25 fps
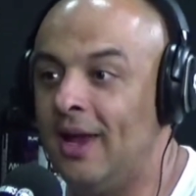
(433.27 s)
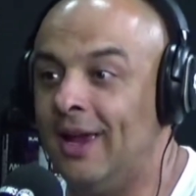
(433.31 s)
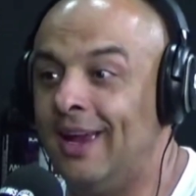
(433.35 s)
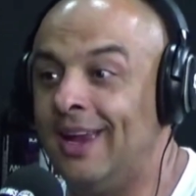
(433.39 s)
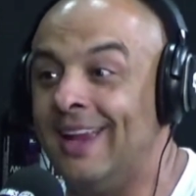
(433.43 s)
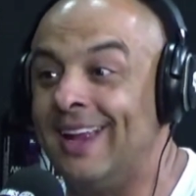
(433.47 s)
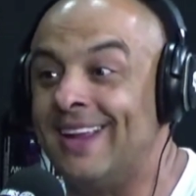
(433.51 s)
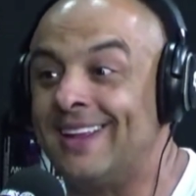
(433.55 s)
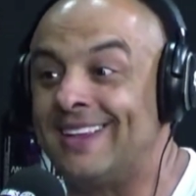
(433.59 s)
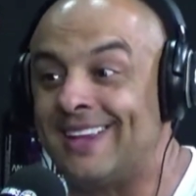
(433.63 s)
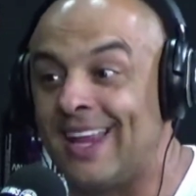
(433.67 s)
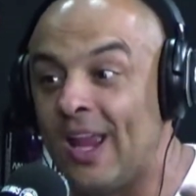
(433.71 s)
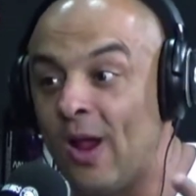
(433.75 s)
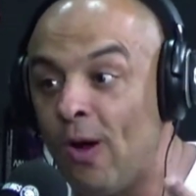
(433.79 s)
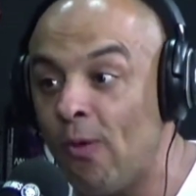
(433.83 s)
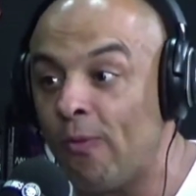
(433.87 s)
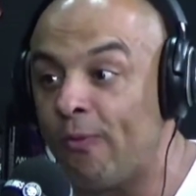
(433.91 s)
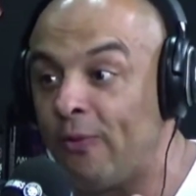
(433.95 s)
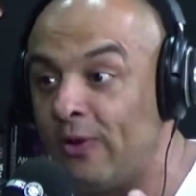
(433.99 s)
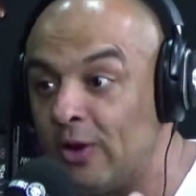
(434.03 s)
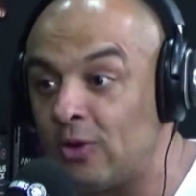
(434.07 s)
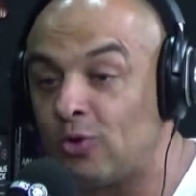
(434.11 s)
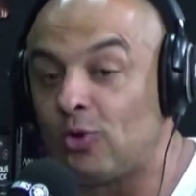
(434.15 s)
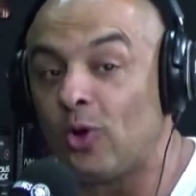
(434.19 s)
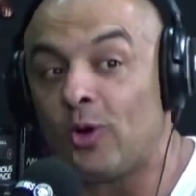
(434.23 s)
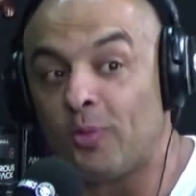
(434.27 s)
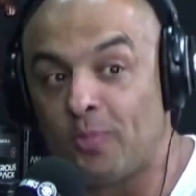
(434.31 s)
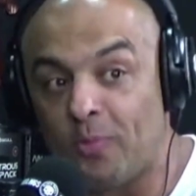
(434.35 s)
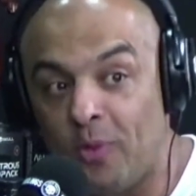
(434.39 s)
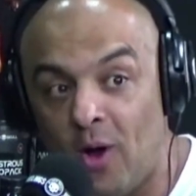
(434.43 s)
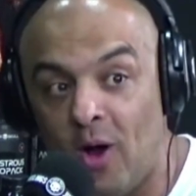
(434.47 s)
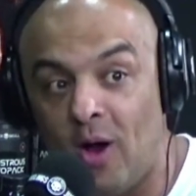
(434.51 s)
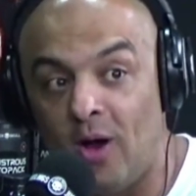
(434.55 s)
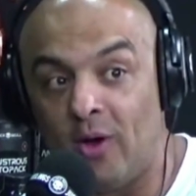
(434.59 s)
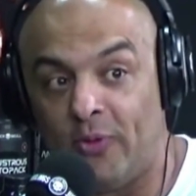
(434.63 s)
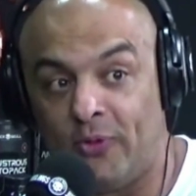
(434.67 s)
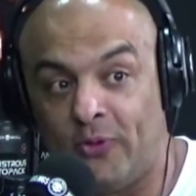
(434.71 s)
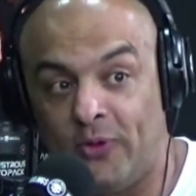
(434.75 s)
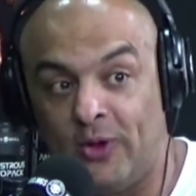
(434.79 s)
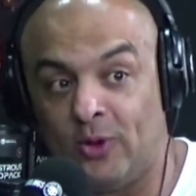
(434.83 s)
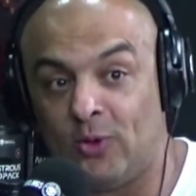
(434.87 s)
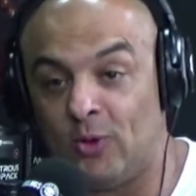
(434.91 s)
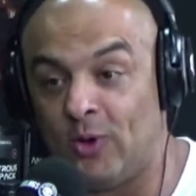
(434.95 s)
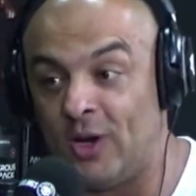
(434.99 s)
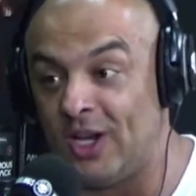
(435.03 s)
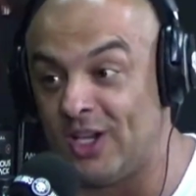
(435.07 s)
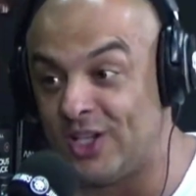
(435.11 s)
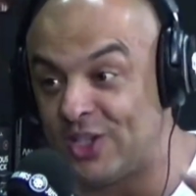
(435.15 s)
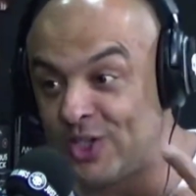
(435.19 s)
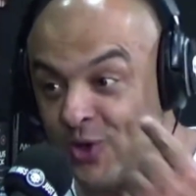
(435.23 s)
E ter o Vitor Boff
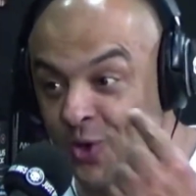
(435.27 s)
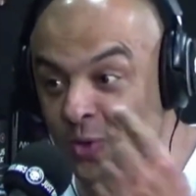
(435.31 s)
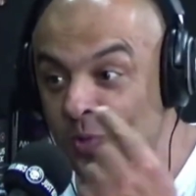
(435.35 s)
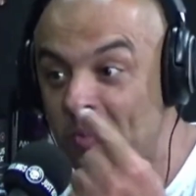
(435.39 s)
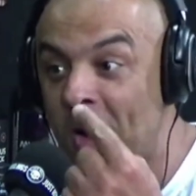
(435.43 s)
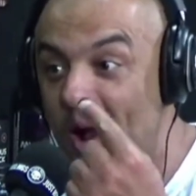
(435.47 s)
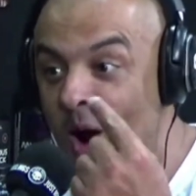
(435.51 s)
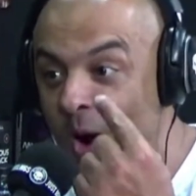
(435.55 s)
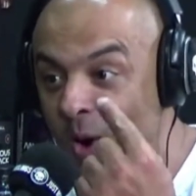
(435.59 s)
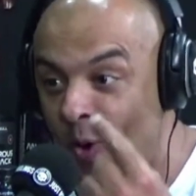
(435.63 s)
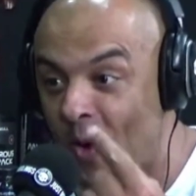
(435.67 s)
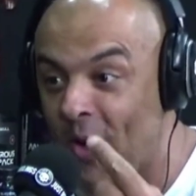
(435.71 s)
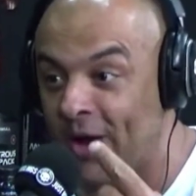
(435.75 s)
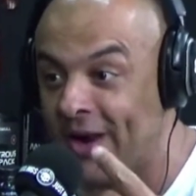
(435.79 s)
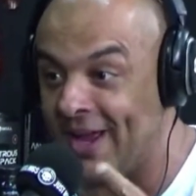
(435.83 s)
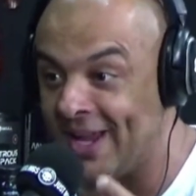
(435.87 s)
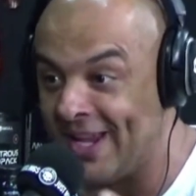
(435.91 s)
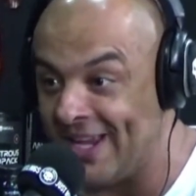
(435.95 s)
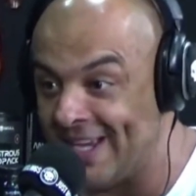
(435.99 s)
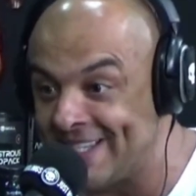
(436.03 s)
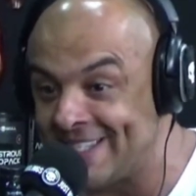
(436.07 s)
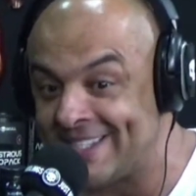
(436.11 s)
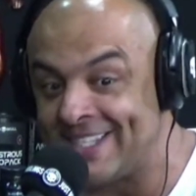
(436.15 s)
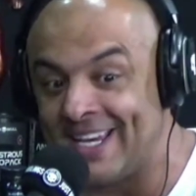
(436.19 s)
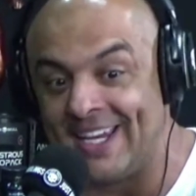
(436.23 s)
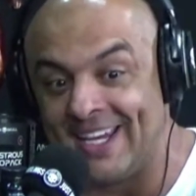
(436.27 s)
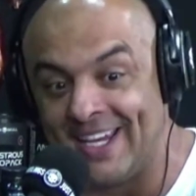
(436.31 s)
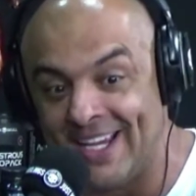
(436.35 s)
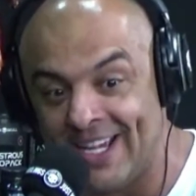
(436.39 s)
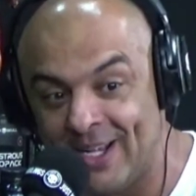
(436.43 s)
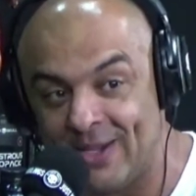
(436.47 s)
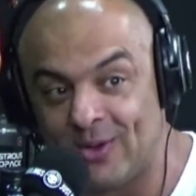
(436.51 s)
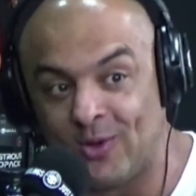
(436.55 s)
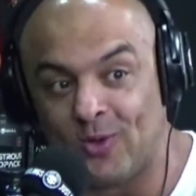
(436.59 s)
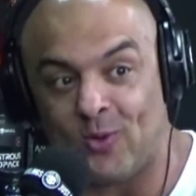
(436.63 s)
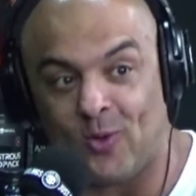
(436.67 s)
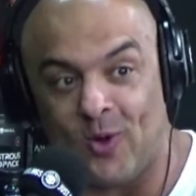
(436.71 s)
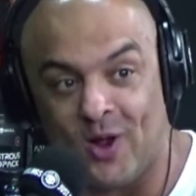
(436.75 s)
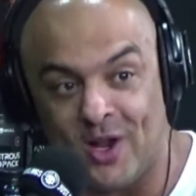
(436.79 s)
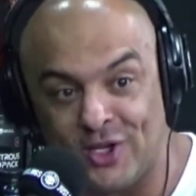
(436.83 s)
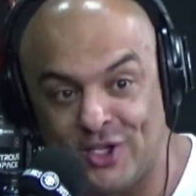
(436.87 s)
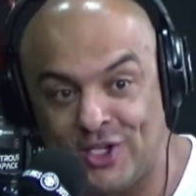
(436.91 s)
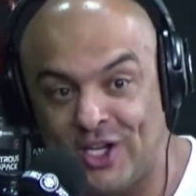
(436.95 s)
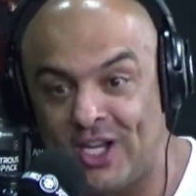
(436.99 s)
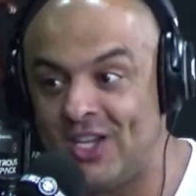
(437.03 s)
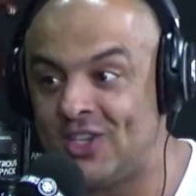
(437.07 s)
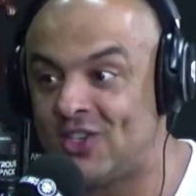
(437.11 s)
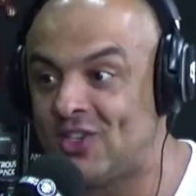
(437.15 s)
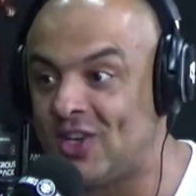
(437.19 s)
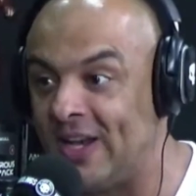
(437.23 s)
durante uma hora resenhando com a
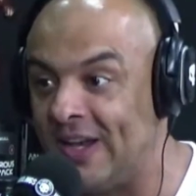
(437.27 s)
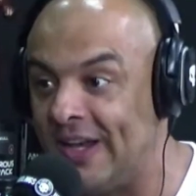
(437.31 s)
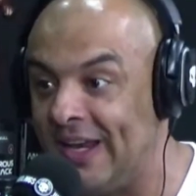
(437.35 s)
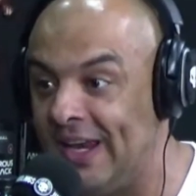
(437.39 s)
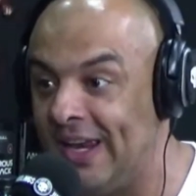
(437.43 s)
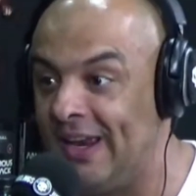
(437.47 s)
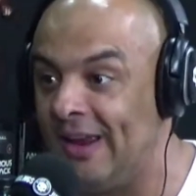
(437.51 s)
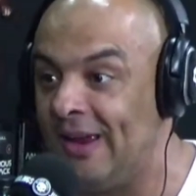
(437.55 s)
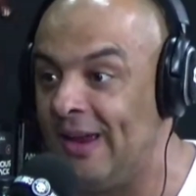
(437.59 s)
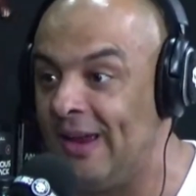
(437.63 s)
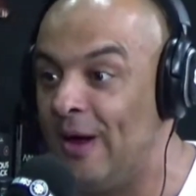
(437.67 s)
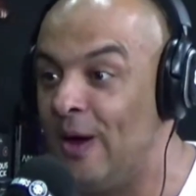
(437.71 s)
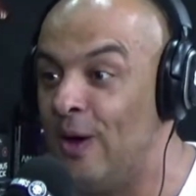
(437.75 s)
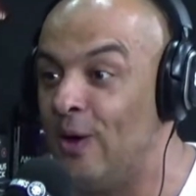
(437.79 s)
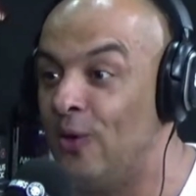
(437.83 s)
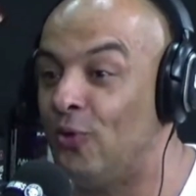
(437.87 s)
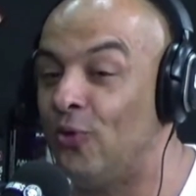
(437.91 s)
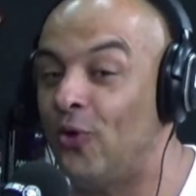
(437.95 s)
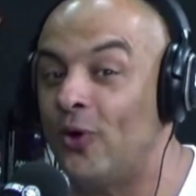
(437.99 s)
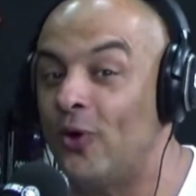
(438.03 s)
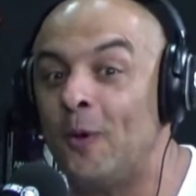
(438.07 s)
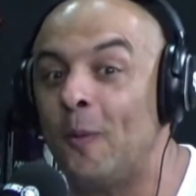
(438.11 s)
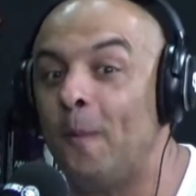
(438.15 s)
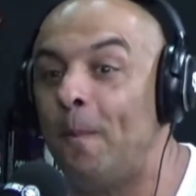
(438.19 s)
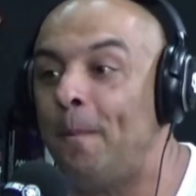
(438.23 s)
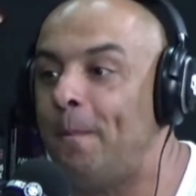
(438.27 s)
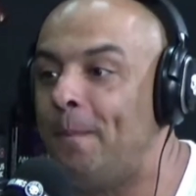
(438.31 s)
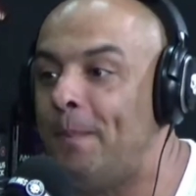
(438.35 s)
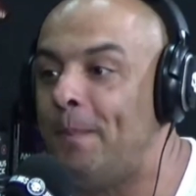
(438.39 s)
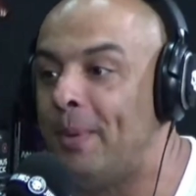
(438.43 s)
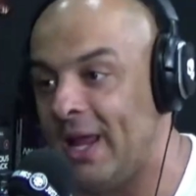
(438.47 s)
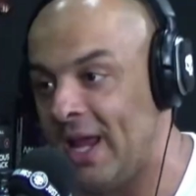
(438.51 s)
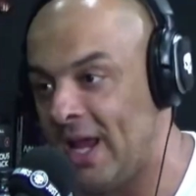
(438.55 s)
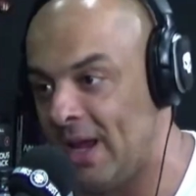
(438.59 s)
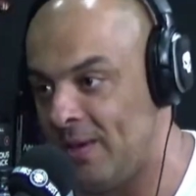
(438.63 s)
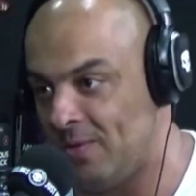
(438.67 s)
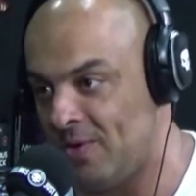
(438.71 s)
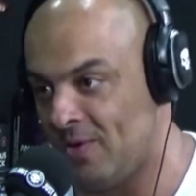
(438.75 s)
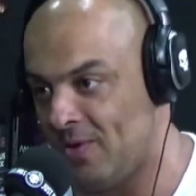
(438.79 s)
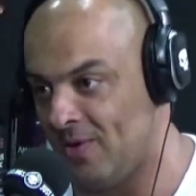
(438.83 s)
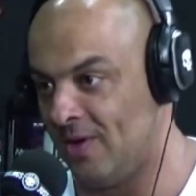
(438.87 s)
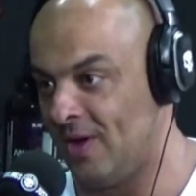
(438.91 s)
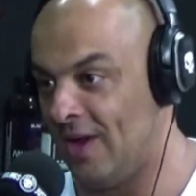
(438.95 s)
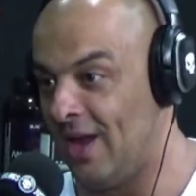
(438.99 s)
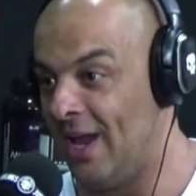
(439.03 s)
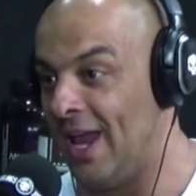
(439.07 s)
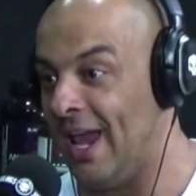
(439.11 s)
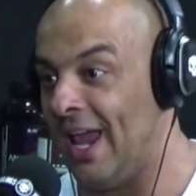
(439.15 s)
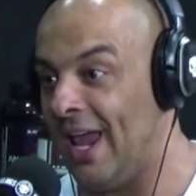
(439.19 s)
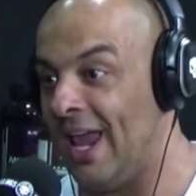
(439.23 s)
gente ali foi um prêmio.
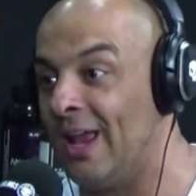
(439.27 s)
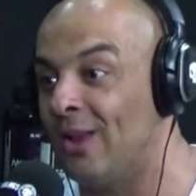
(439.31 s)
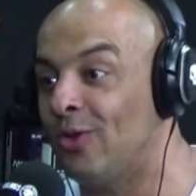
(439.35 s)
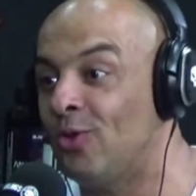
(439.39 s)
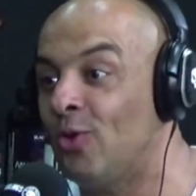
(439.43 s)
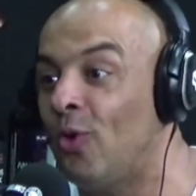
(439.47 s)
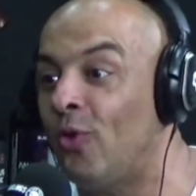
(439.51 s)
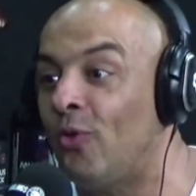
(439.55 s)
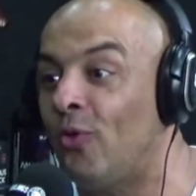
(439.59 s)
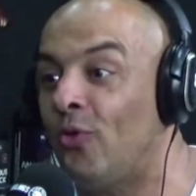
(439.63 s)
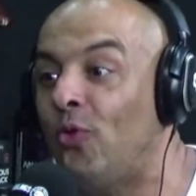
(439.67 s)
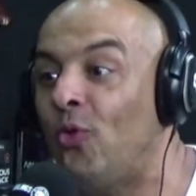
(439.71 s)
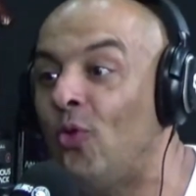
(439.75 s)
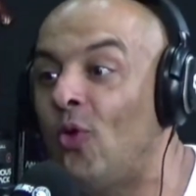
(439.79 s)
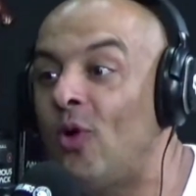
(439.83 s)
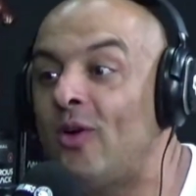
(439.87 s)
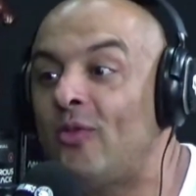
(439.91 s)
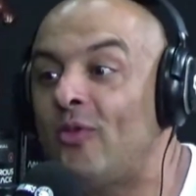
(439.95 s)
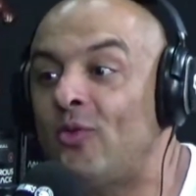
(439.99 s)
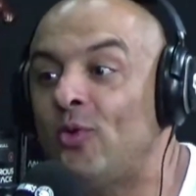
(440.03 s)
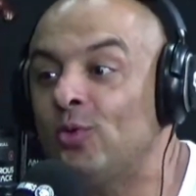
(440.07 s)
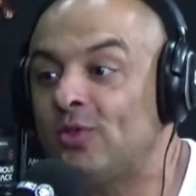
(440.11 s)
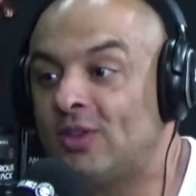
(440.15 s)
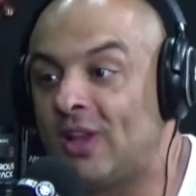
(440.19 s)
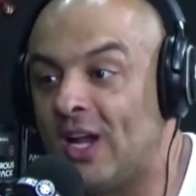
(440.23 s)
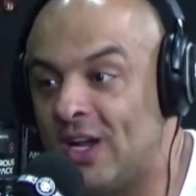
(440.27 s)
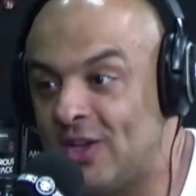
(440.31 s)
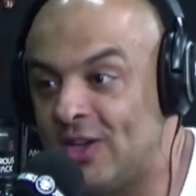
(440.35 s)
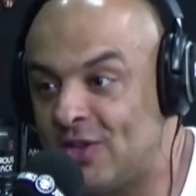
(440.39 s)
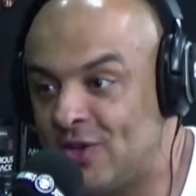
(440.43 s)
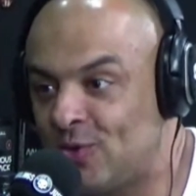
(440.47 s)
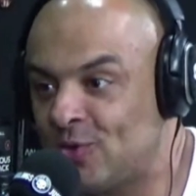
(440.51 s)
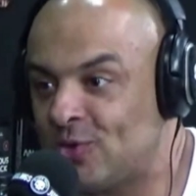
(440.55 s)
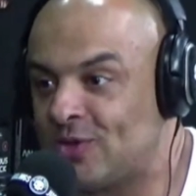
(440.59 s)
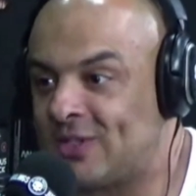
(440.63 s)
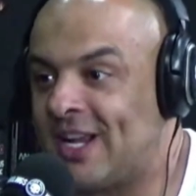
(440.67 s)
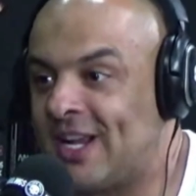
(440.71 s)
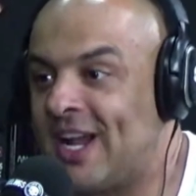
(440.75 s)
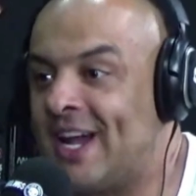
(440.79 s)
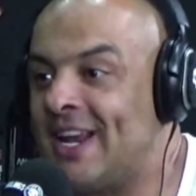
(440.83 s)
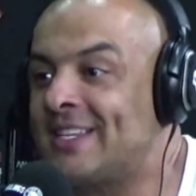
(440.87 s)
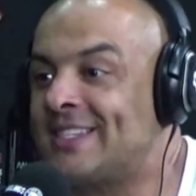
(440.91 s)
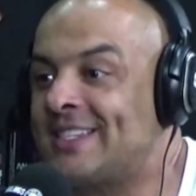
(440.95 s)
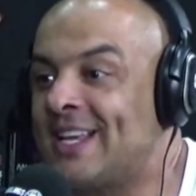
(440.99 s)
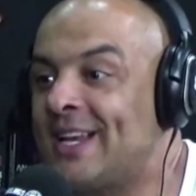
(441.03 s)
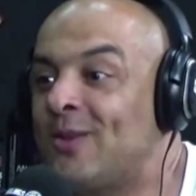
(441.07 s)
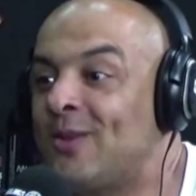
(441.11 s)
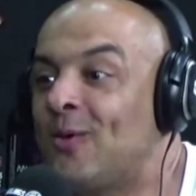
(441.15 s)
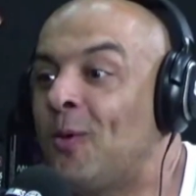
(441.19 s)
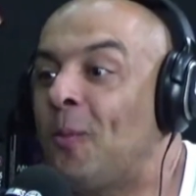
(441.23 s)
Renovou a vontade dos caras
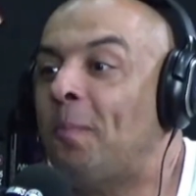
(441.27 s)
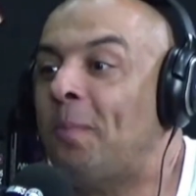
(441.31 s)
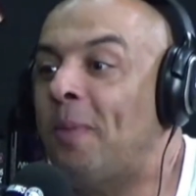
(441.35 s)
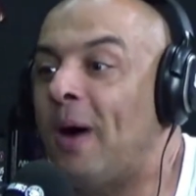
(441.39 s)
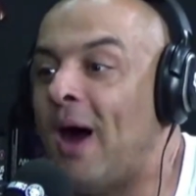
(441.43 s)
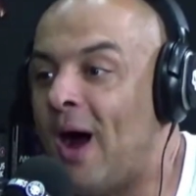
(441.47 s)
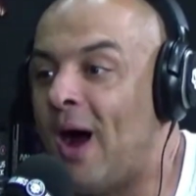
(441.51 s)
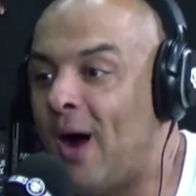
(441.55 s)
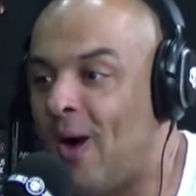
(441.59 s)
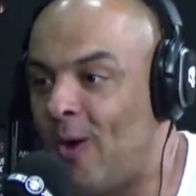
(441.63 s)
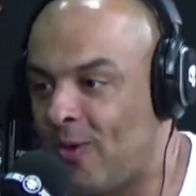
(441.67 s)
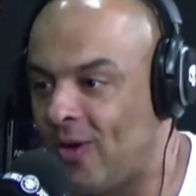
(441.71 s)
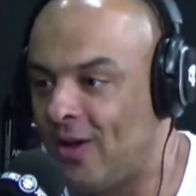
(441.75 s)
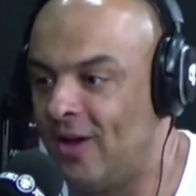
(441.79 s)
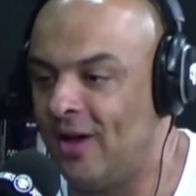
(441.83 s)
estar tá no não, palco. Não,